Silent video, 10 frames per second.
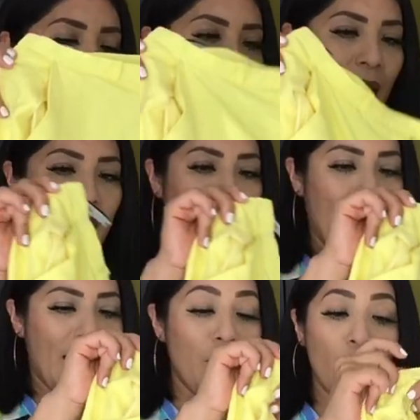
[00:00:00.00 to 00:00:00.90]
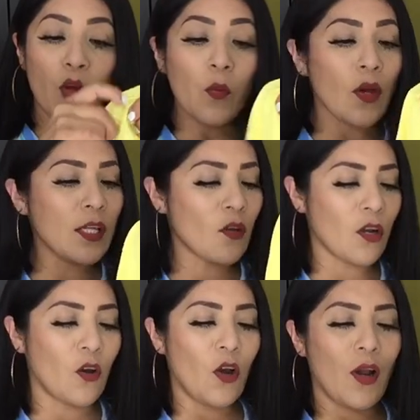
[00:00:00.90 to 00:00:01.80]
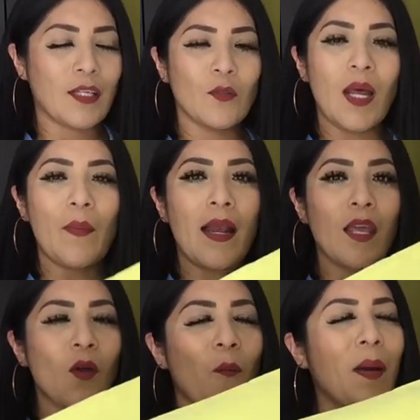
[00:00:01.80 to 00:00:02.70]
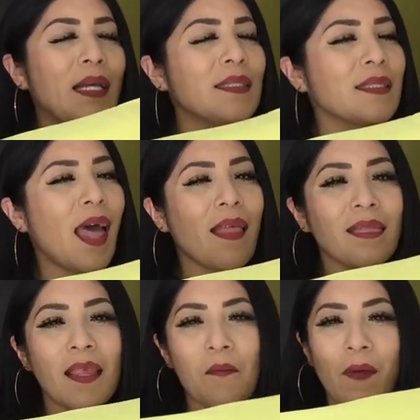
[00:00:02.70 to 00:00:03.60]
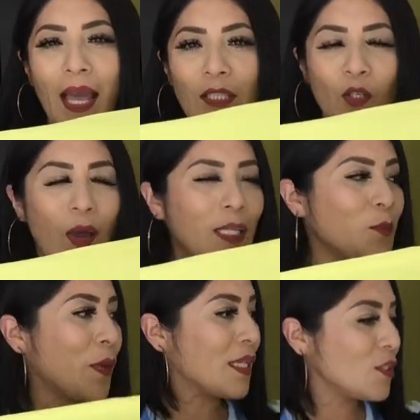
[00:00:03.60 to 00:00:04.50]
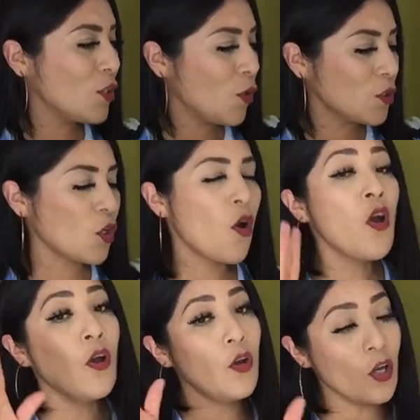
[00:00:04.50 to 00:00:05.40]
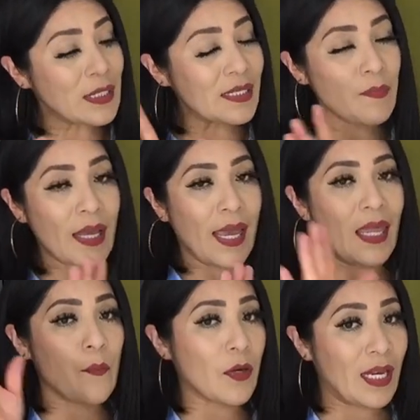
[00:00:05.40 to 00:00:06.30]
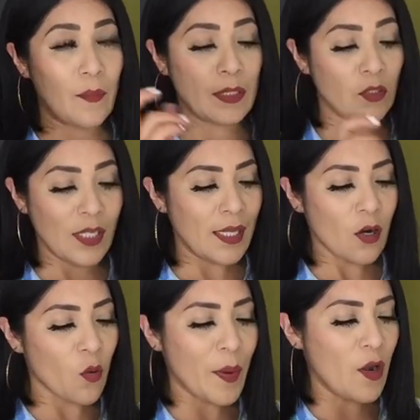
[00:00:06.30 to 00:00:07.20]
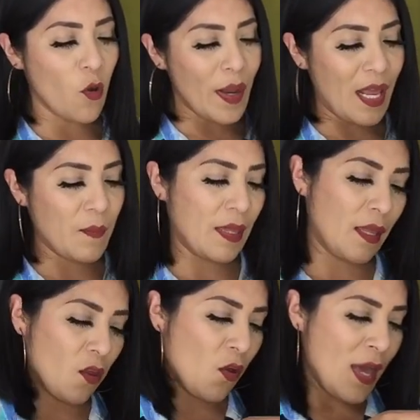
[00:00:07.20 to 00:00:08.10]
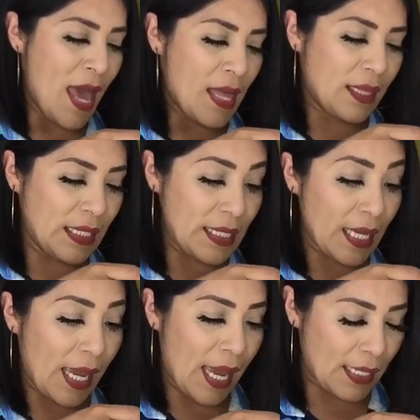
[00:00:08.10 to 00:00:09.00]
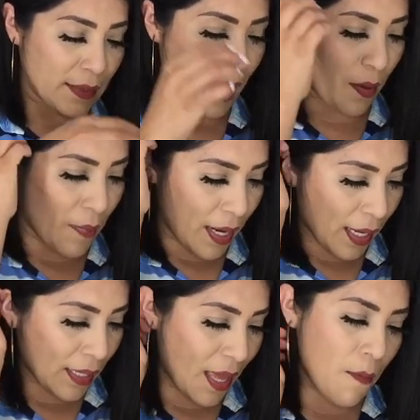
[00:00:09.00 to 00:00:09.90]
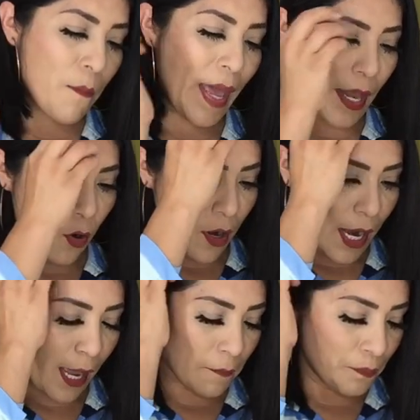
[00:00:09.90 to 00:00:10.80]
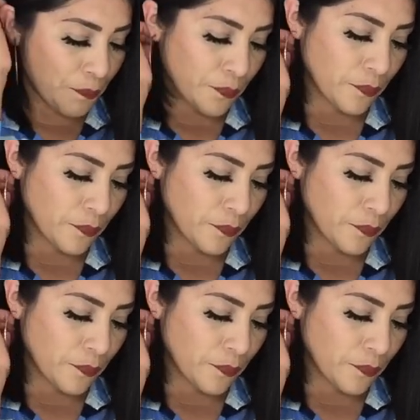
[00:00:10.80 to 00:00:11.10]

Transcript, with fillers: Viene muy bonito el color, es un amarillo bastante bello, es precioso. No sé si me quede porque la mayoría de ropa no me la he medido. Dice que es de la marca de Verona.